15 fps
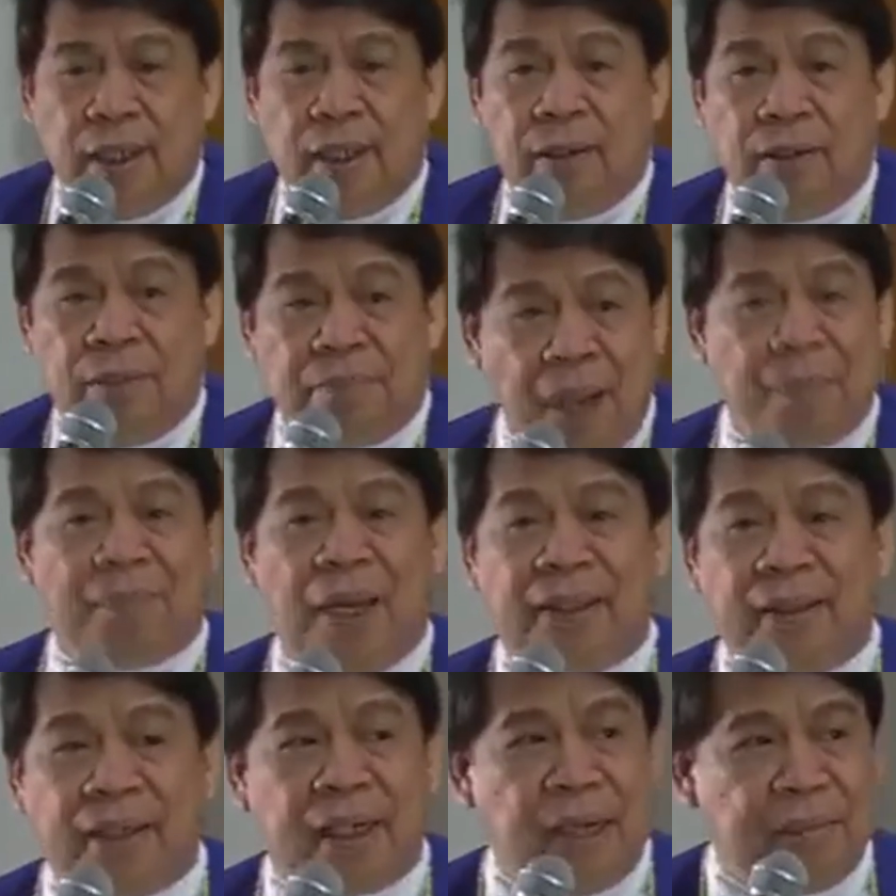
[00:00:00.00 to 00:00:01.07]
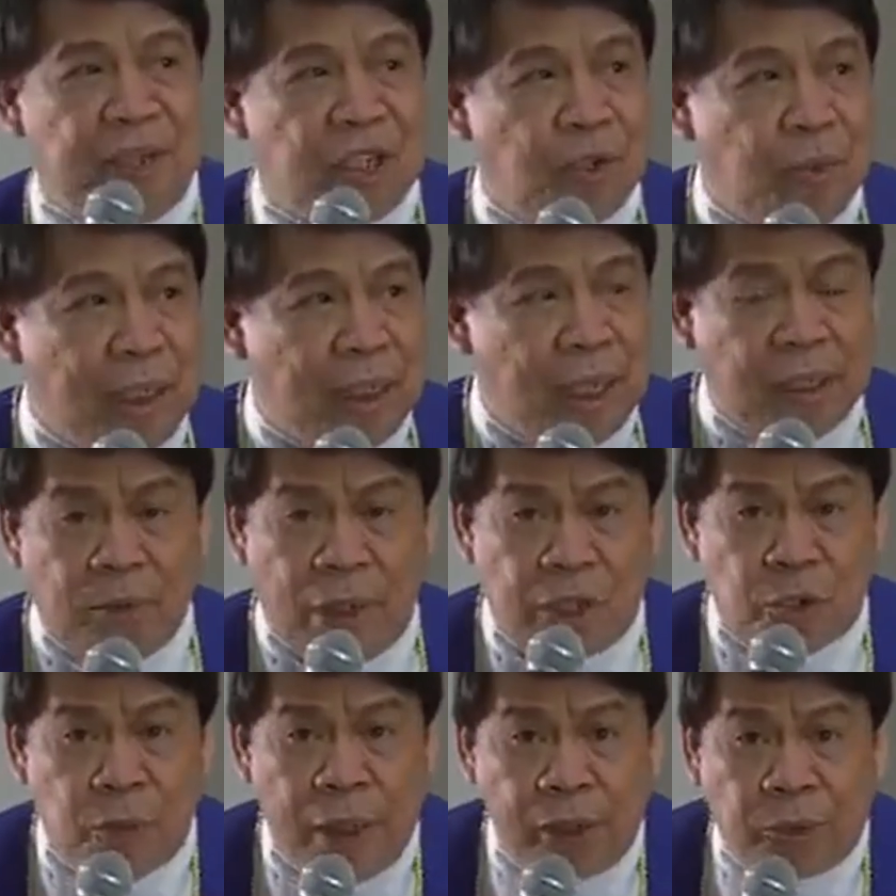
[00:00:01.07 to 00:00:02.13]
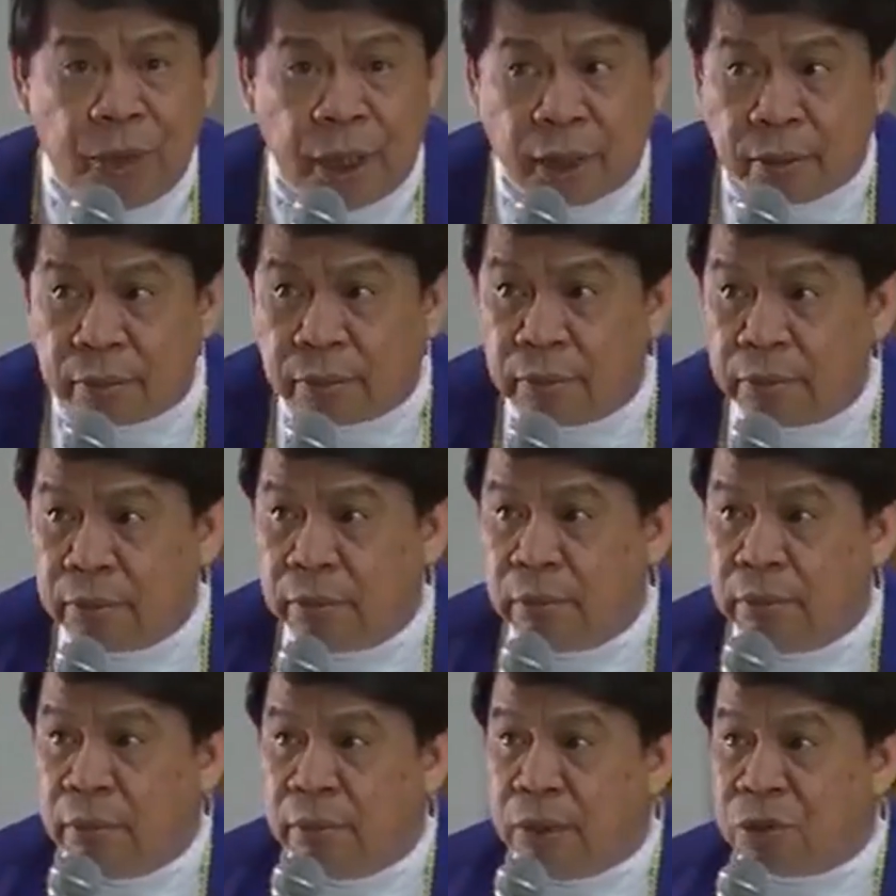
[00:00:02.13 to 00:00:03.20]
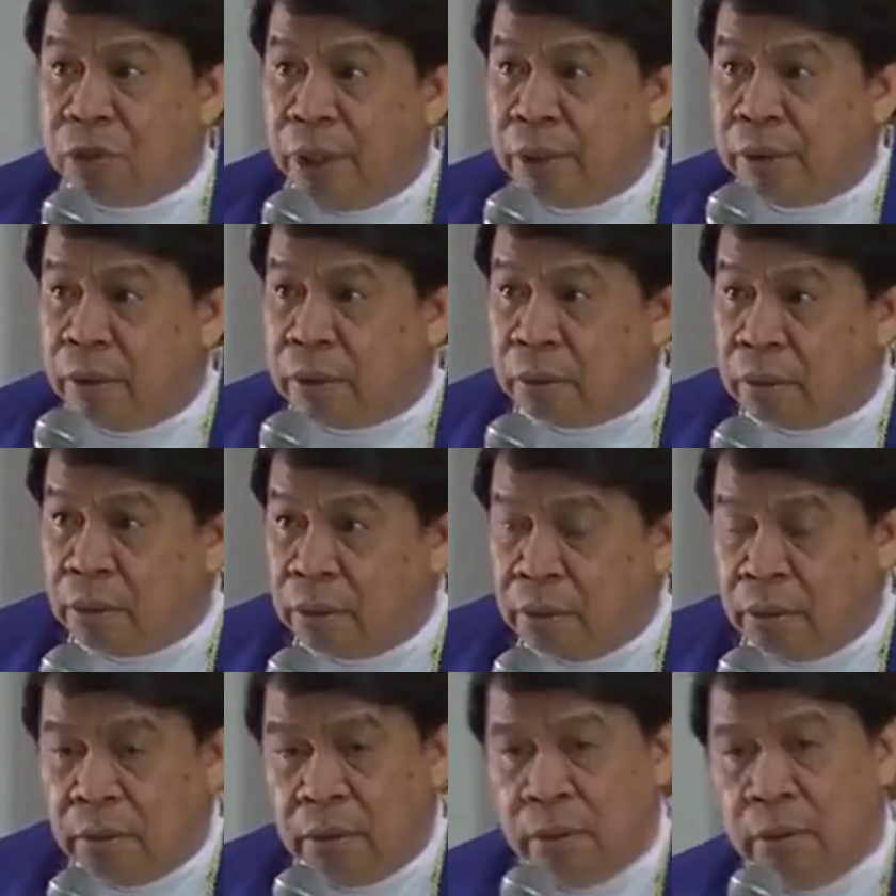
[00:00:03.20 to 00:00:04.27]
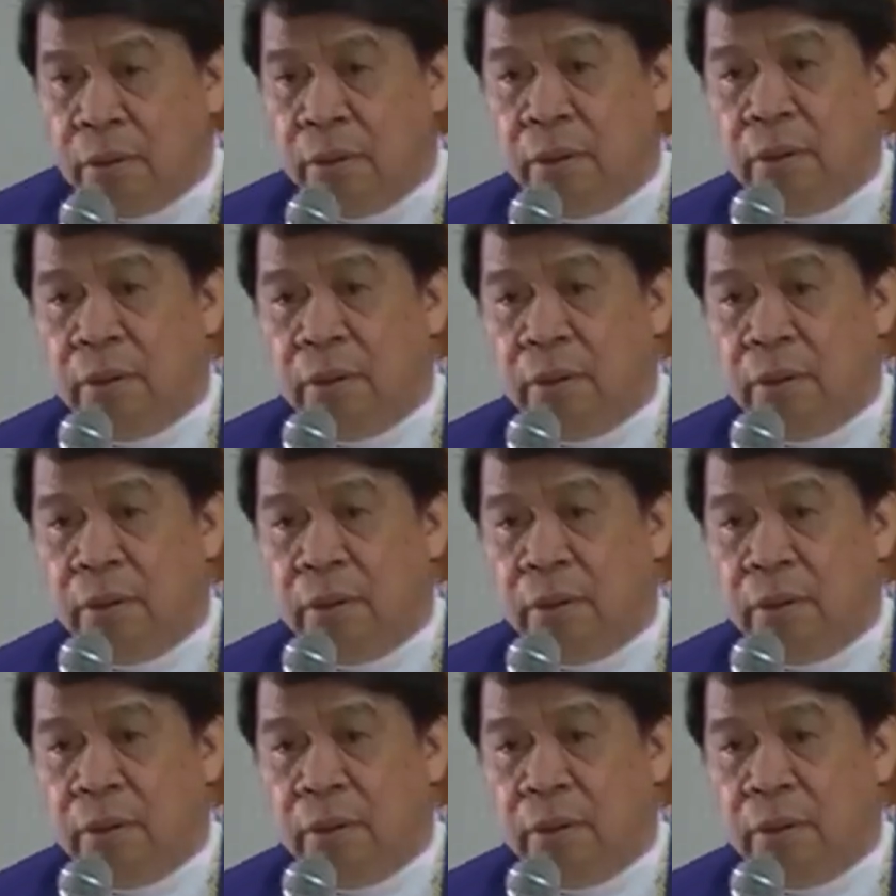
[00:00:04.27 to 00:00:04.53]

Papaandar na mga eskwelahan, walang sweldo yan na sweldo. Oh.